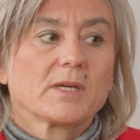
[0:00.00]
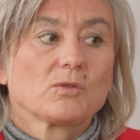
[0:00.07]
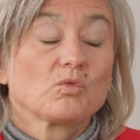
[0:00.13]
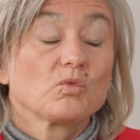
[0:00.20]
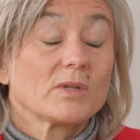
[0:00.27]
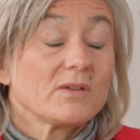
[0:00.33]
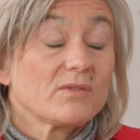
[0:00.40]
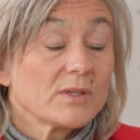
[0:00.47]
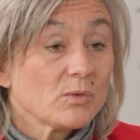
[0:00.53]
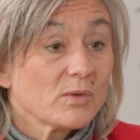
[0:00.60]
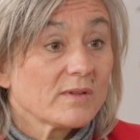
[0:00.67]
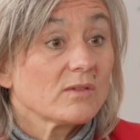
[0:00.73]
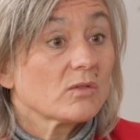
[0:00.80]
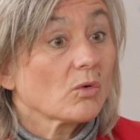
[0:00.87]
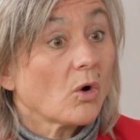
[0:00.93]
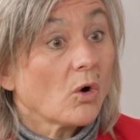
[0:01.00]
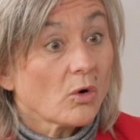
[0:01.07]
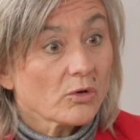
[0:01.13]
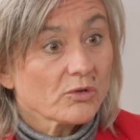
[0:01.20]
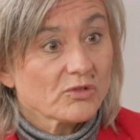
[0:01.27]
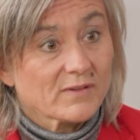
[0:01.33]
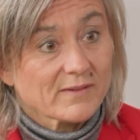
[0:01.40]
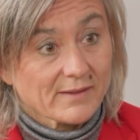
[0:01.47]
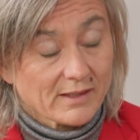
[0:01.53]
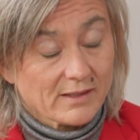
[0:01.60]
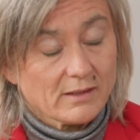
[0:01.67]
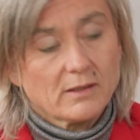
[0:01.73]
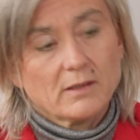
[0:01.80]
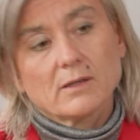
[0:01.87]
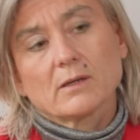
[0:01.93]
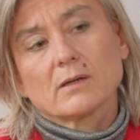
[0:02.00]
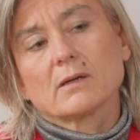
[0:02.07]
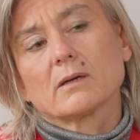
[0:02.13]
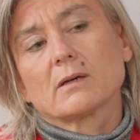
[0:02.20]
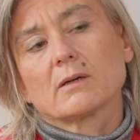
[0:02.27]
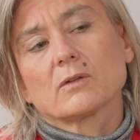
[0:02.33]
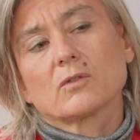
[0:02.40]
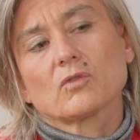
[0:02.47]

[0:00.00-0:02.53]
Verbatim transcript: toutes les fiducies sont enregistrées, euh,